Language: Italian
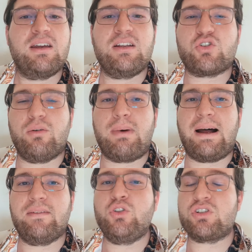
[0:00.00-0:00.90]

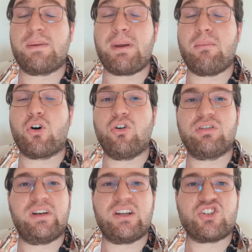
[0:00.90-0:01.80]
Insomma, non sappiamo
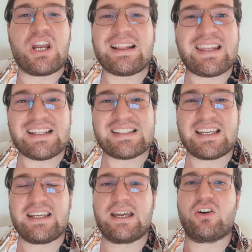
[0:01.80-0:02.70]
con
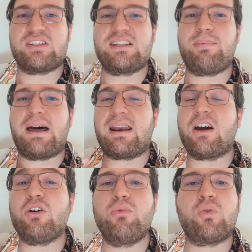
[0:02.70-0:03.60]
certezza di che cosa si
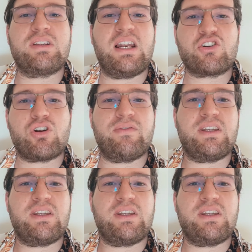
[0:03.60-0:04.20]
parla, comunque ti lascio al